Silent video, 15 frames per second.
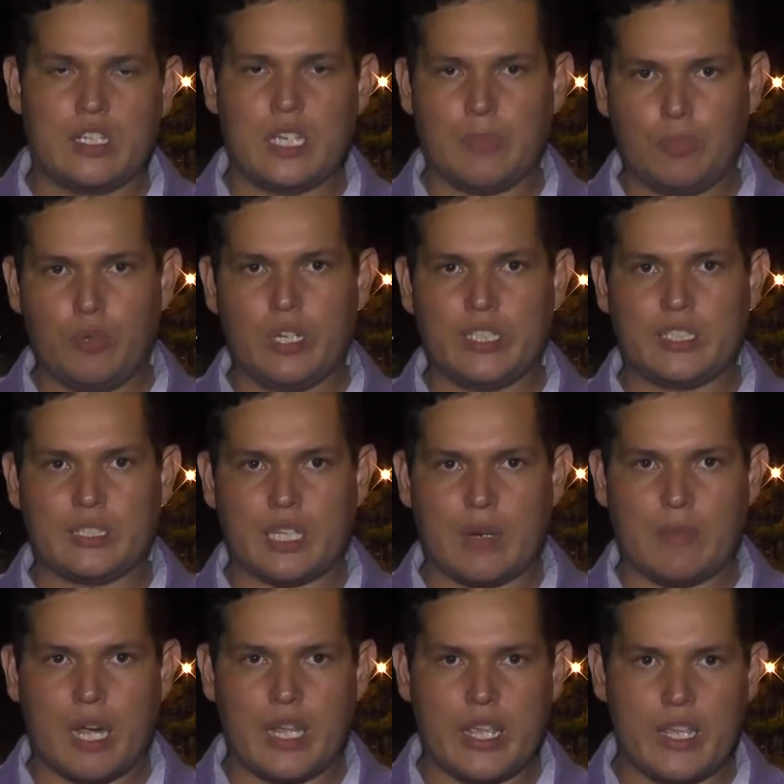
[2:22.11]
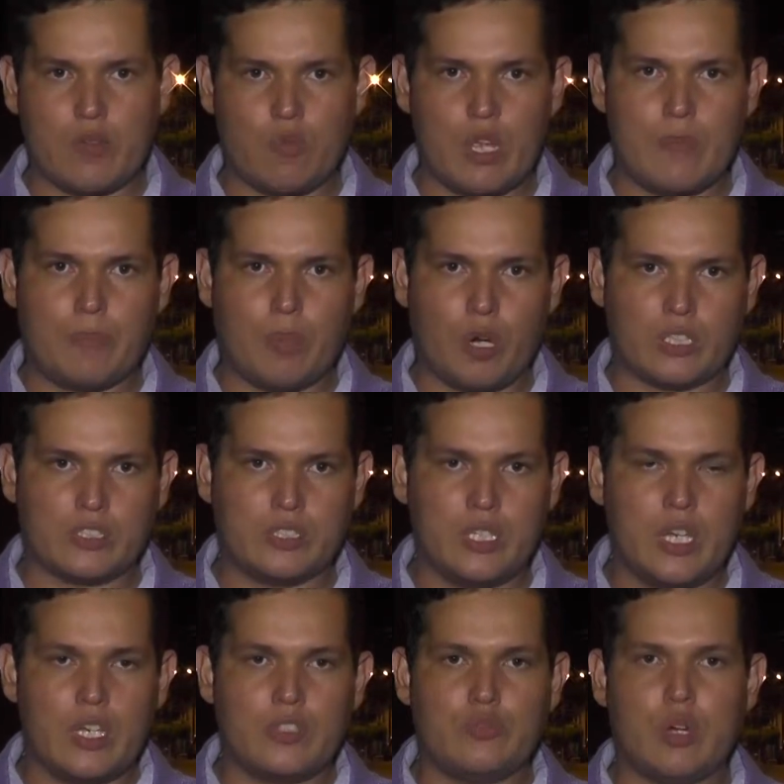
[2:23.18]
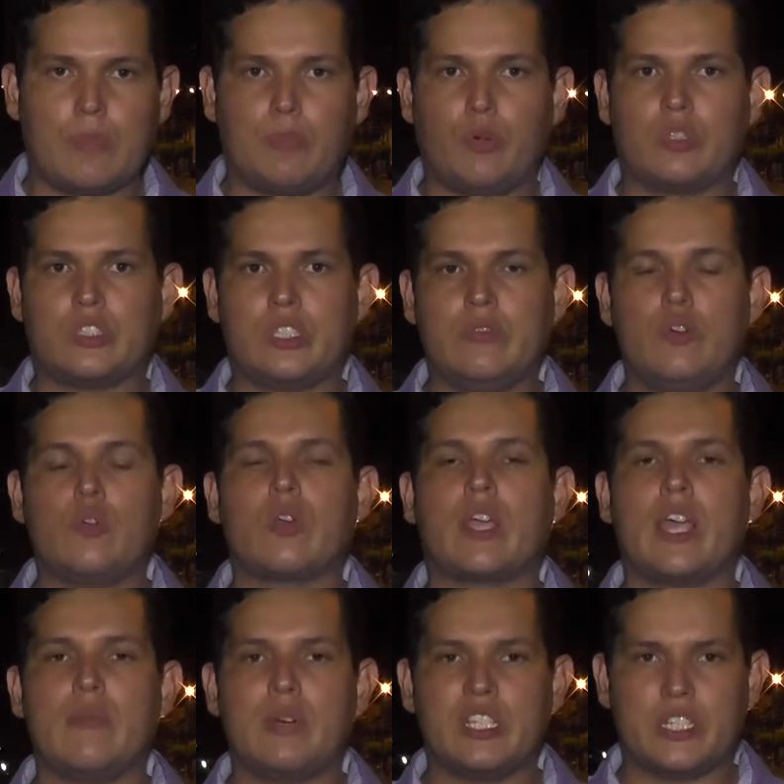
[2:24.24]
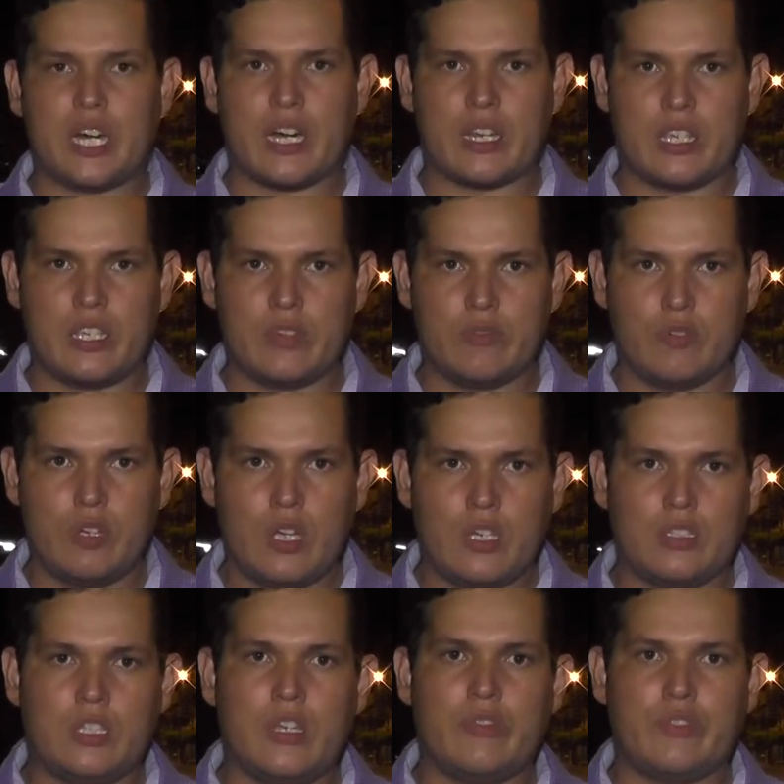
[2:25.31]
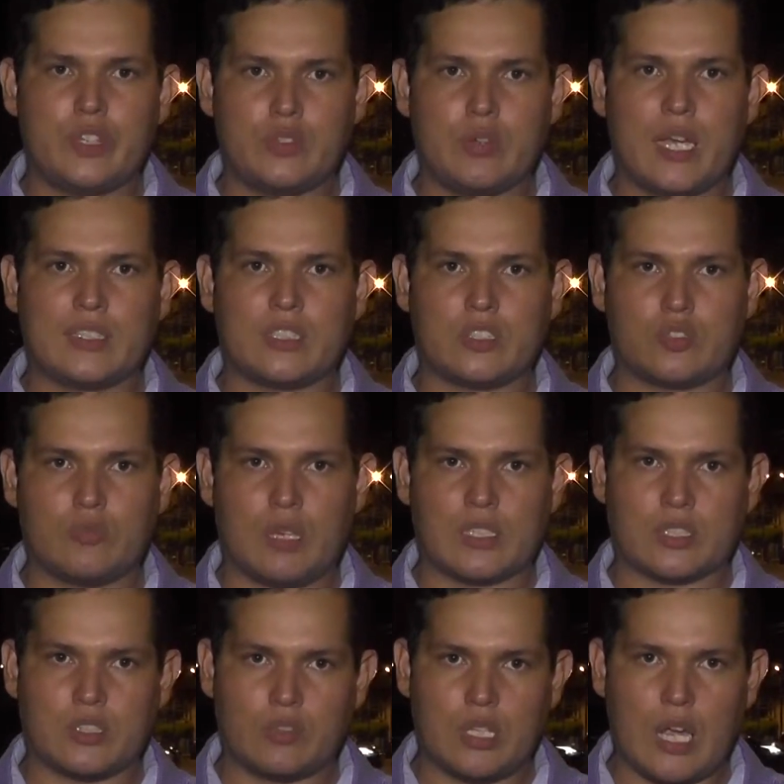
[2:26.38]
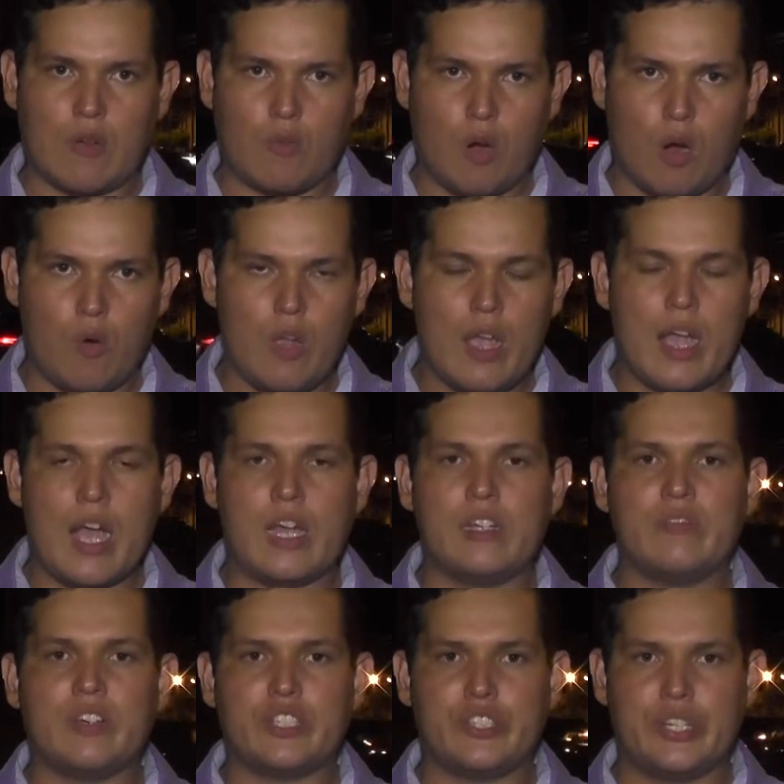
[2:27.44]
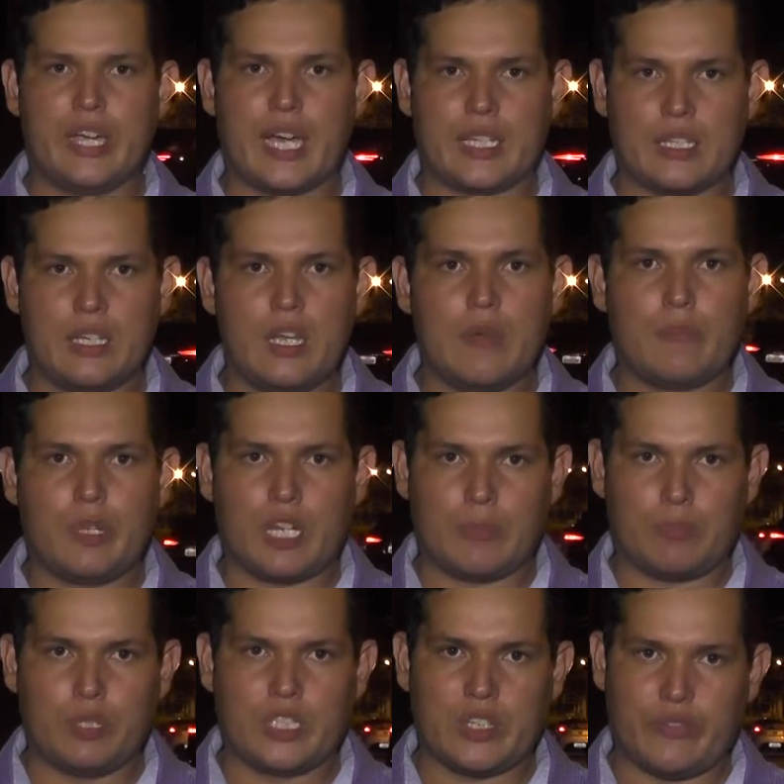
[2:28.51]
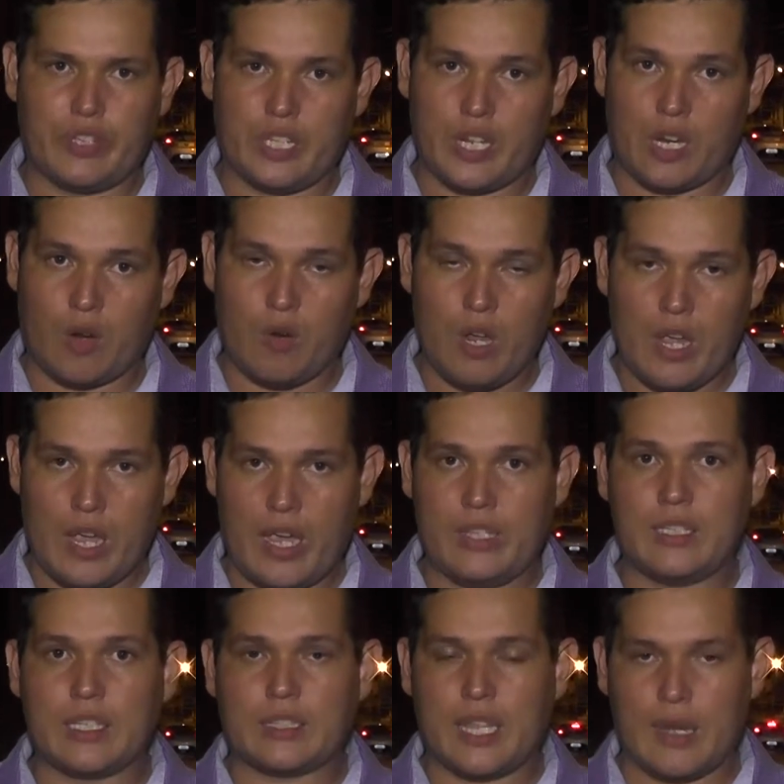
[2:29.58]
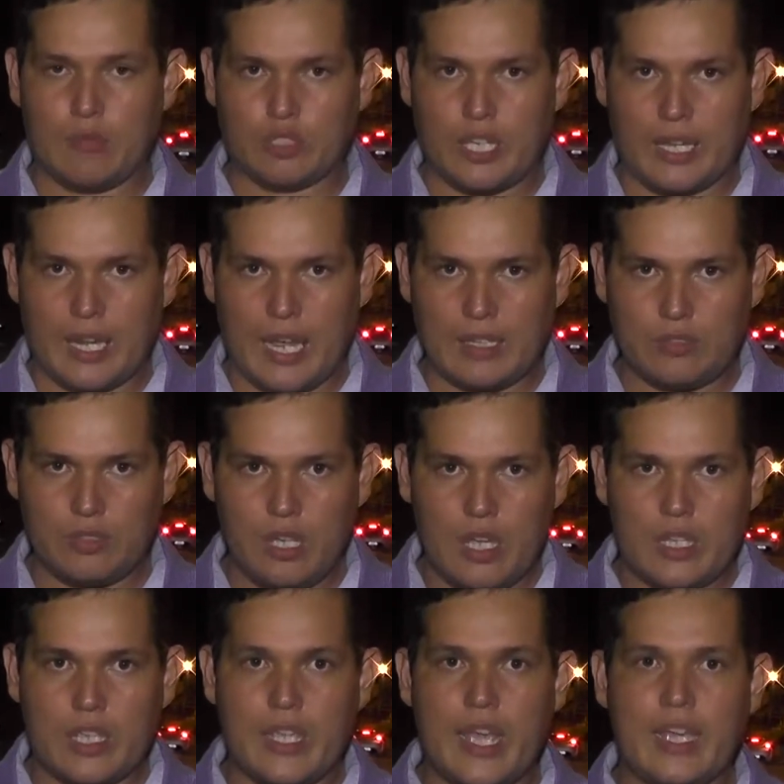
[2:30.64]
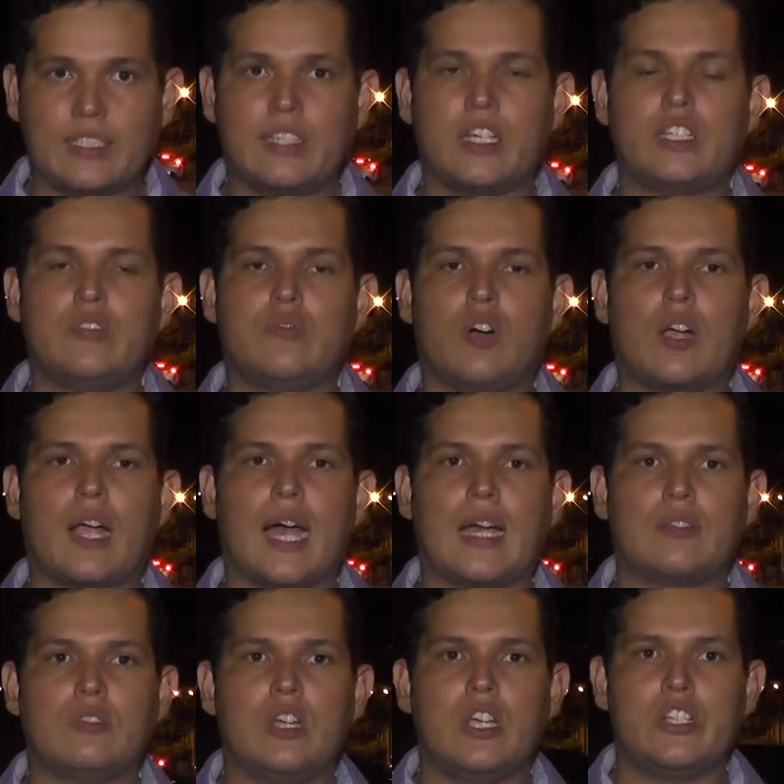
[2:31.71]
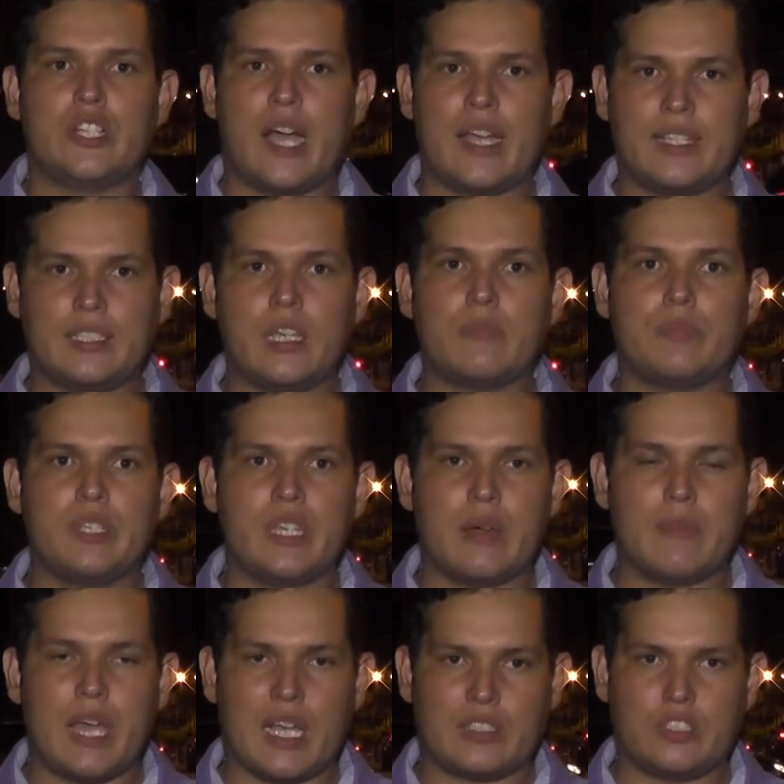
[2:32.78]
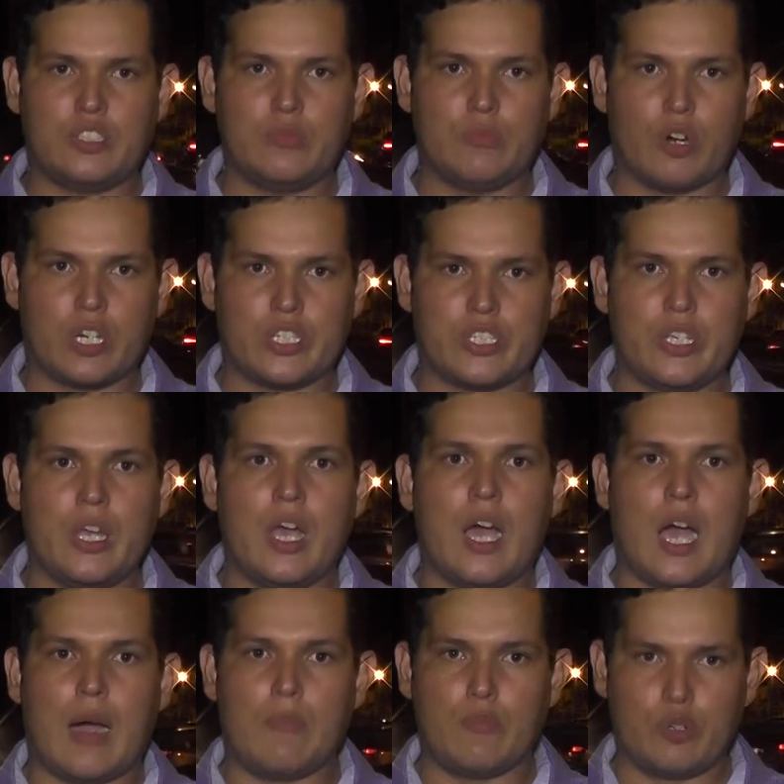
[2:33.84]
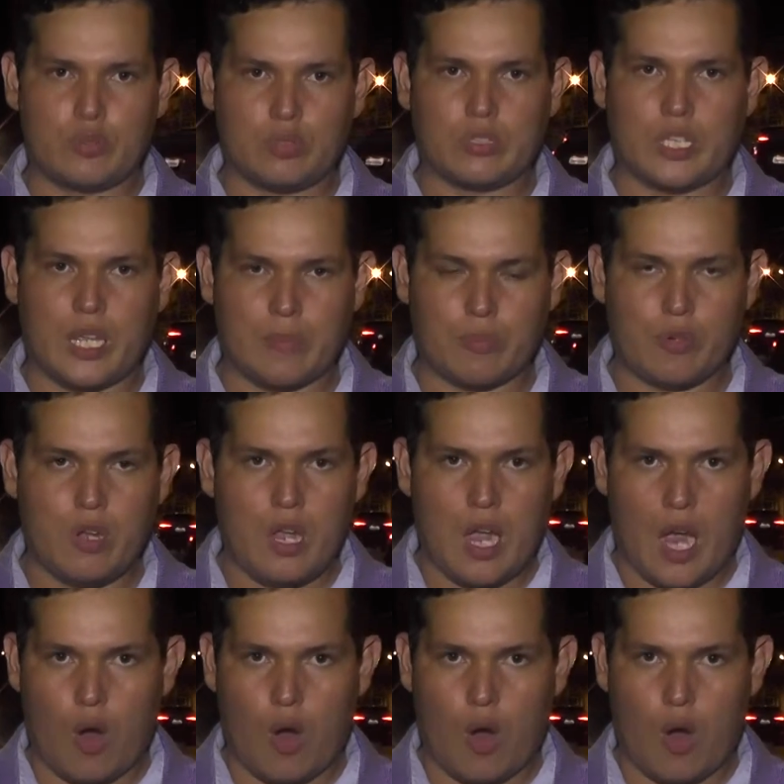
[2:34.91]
E a polícia trabalha aí com a hipótese de uma possível queima de arquivo devido a essa situação na qual era investigada pela Polícia Federal. Ainda temos relatos que esse advogado já recebia ameaças de morte há muito tempo.